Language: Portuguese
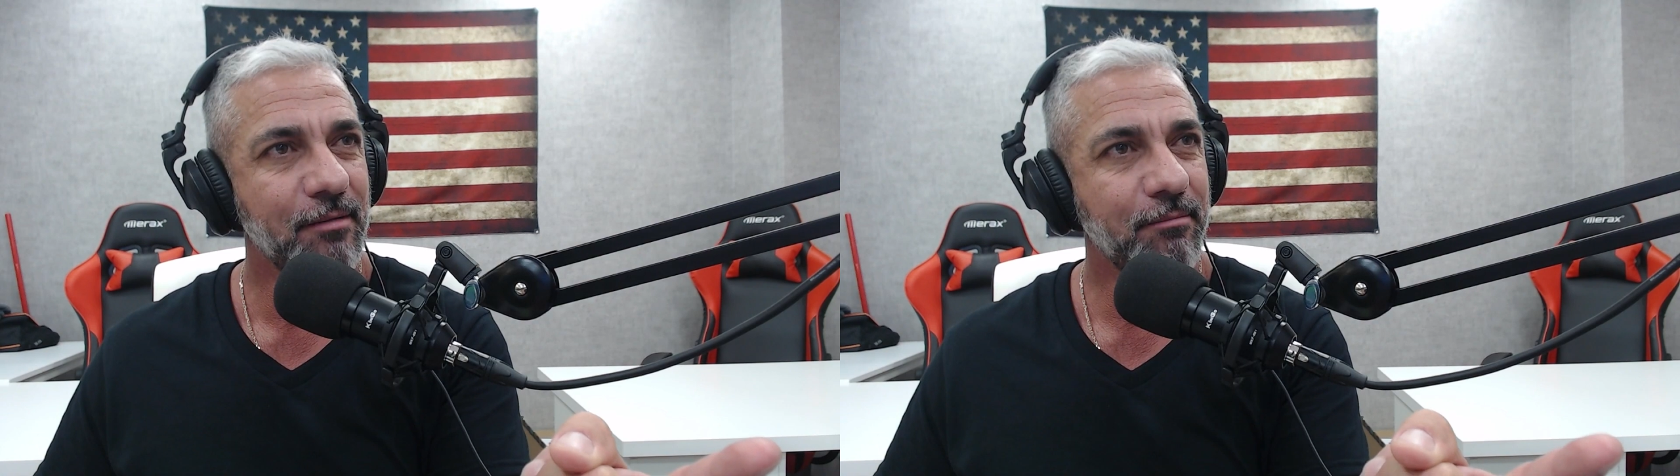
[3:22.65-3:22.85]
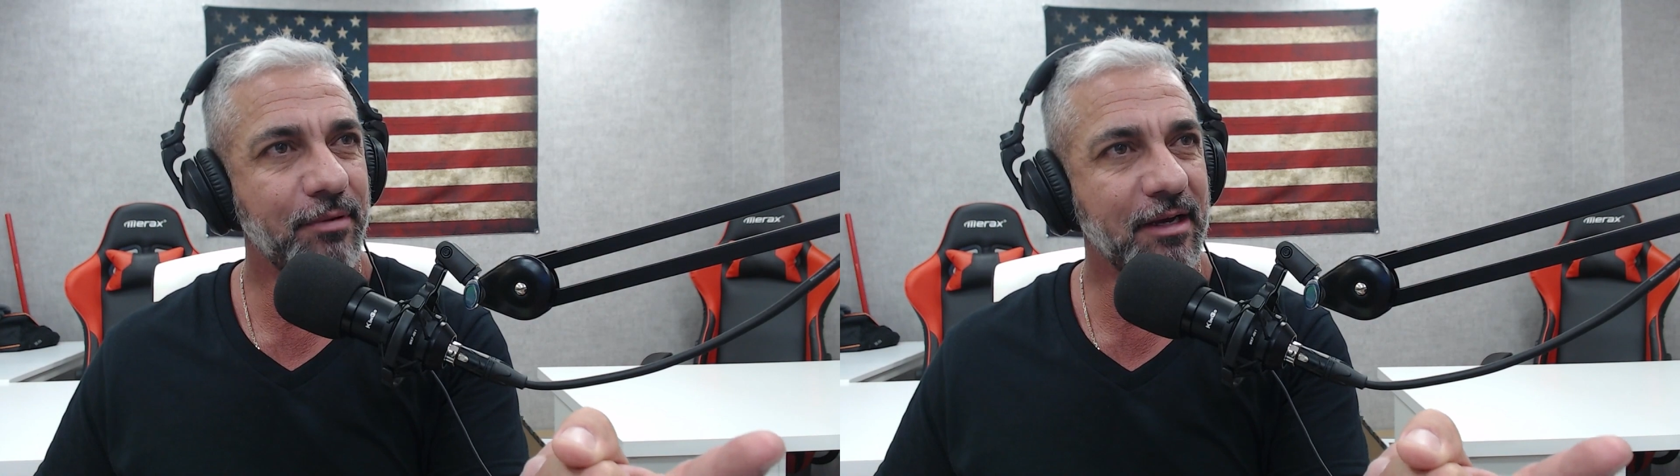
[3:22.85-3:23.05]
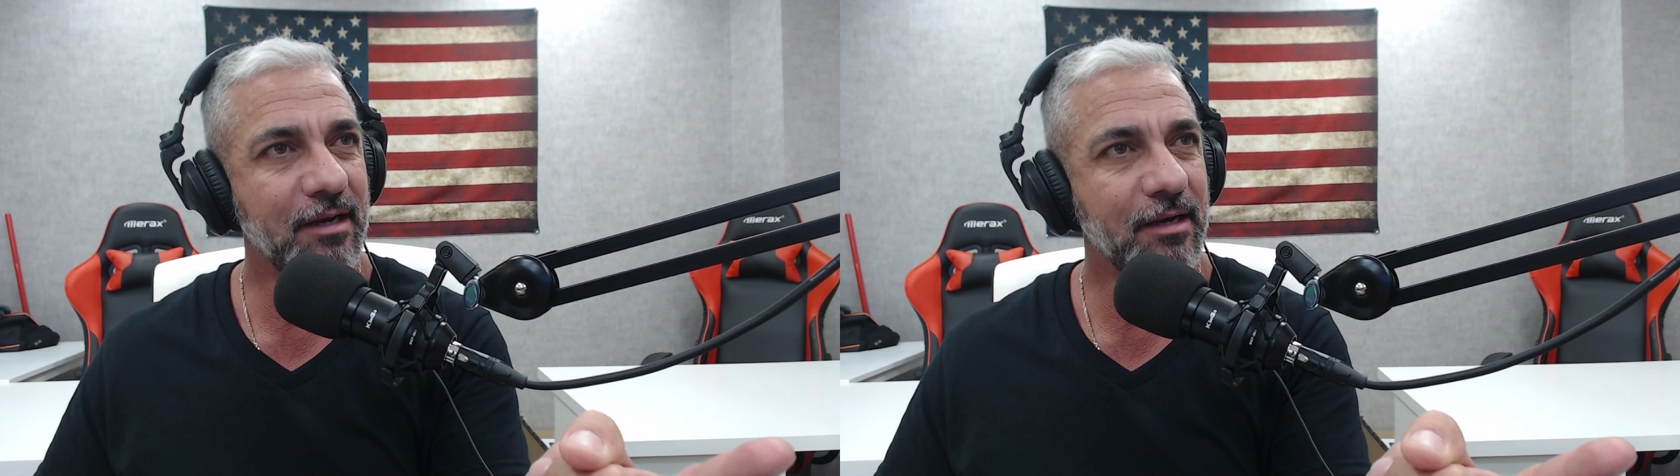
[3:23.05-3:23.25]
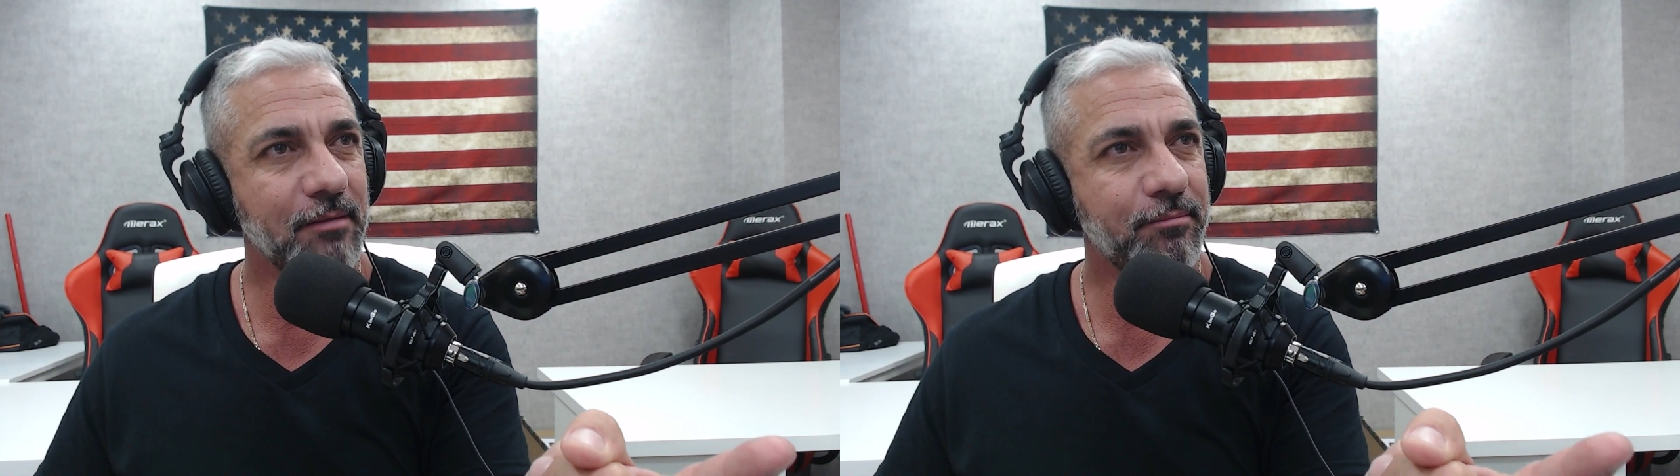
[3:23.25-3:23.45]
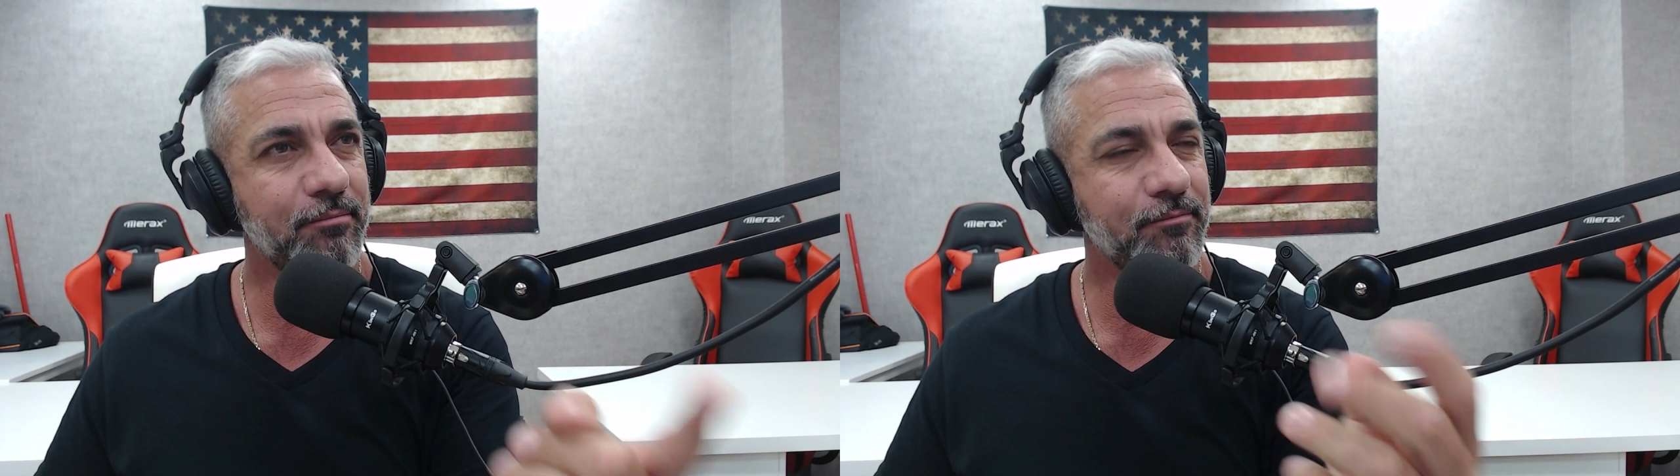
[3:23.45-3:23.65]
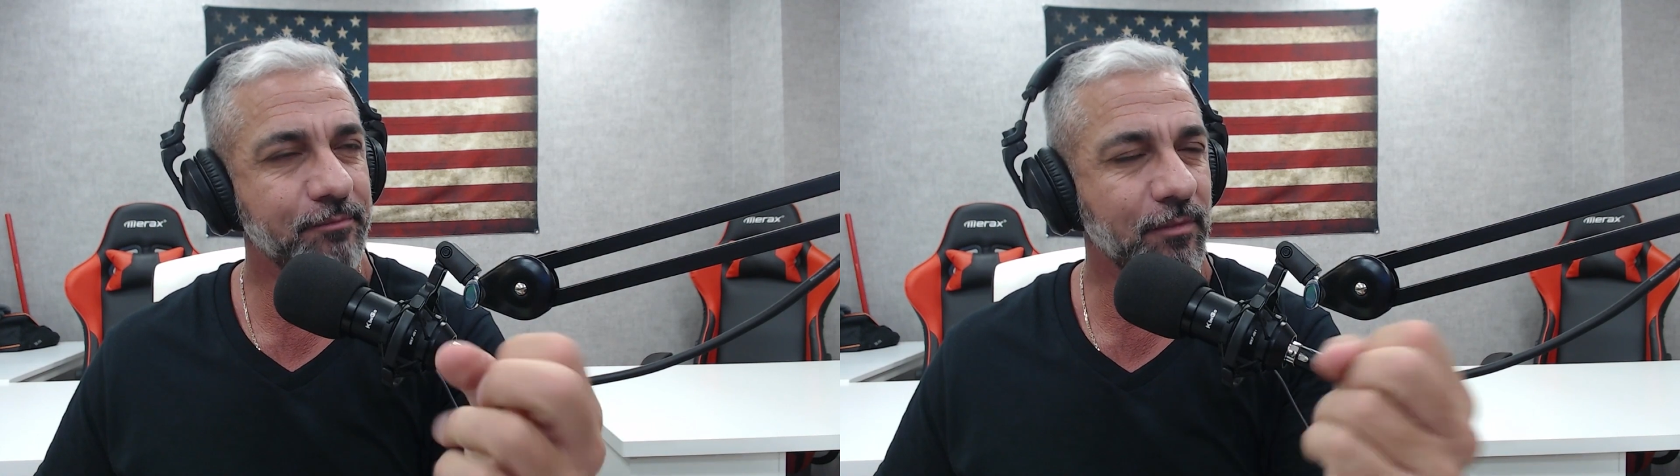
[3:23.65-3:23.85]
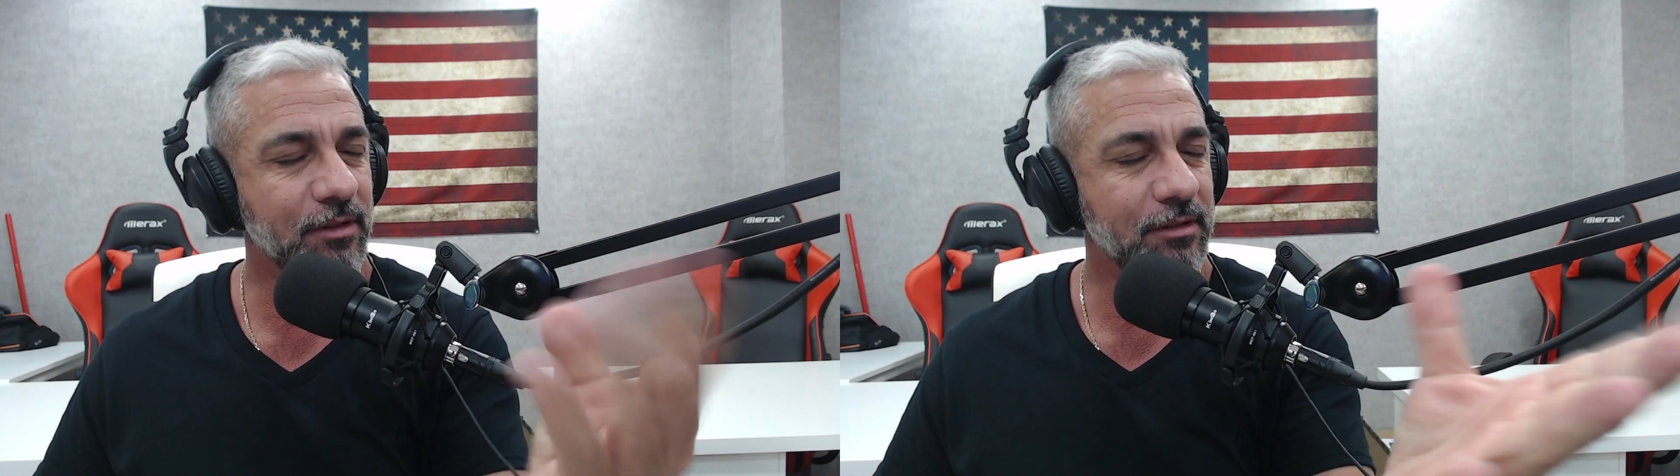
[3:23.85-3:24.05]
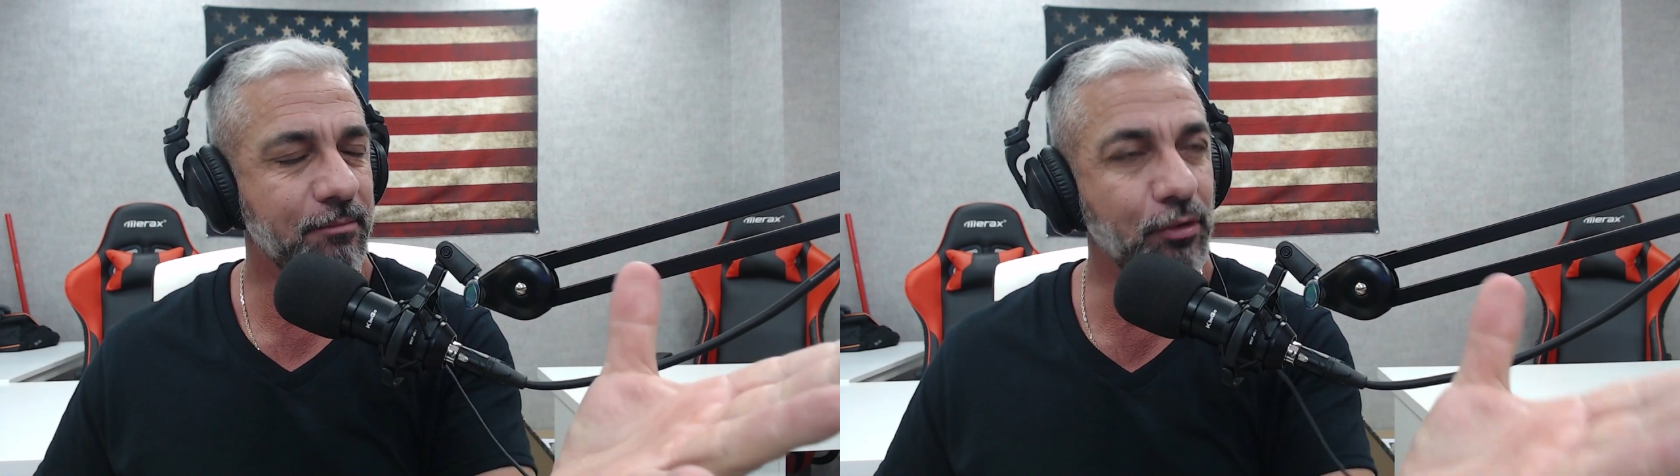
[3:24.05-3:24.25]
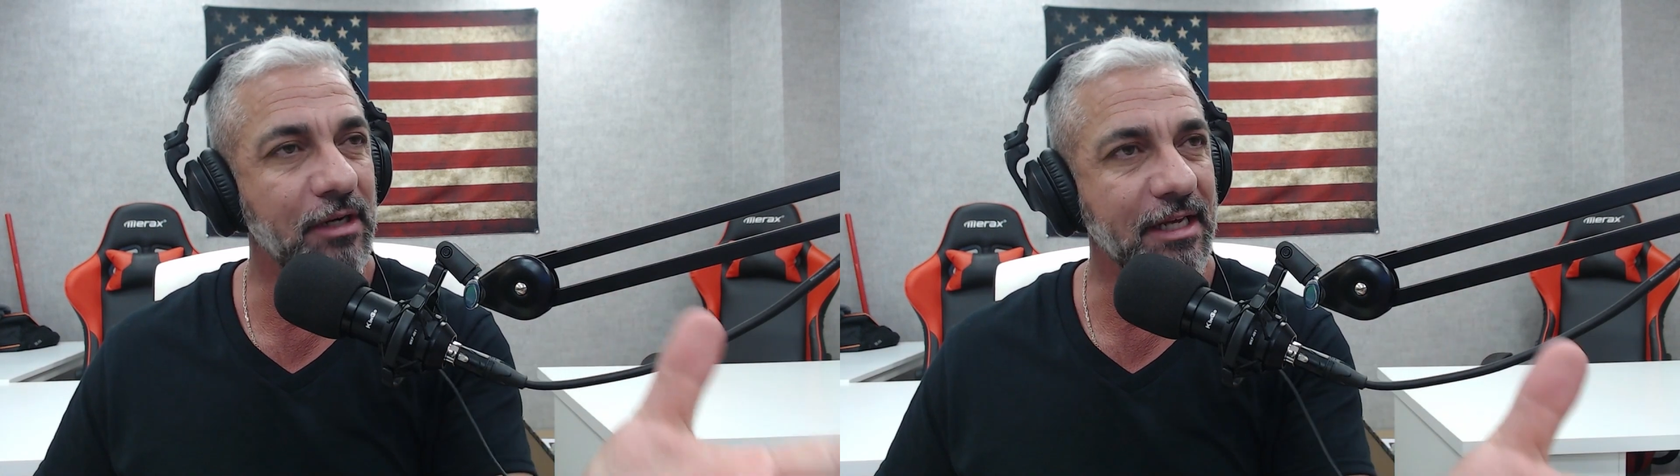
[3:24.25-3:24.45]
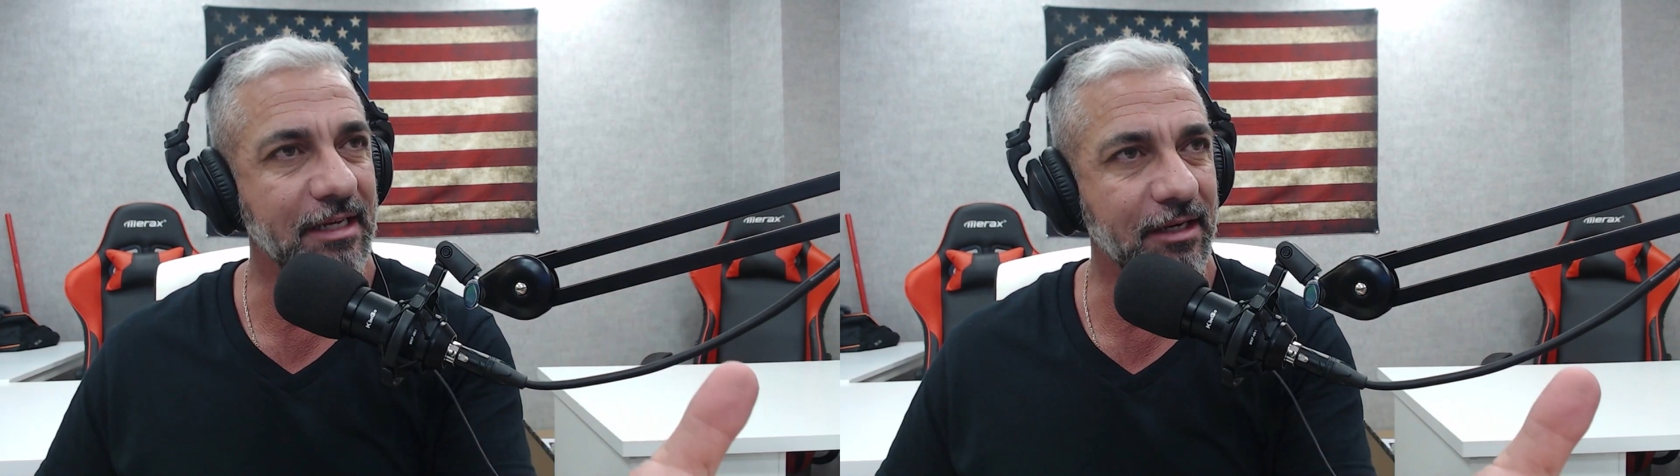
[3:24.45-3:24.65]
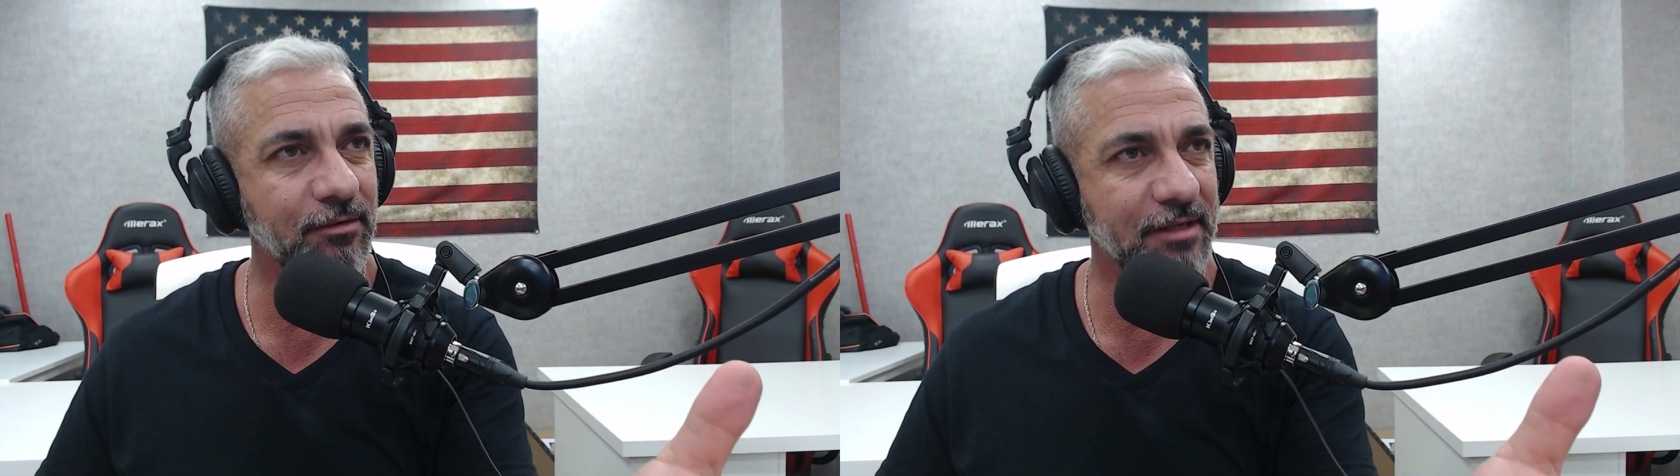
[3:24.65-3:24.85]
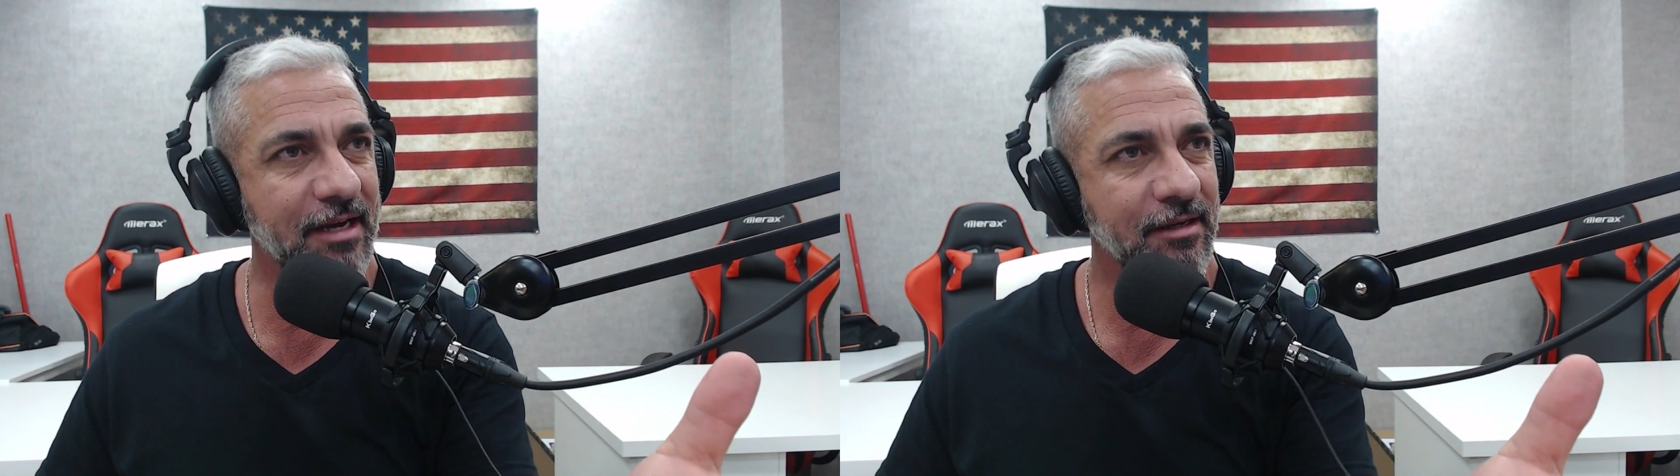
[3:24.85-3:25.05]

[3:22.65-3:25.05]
para pro leilão, né?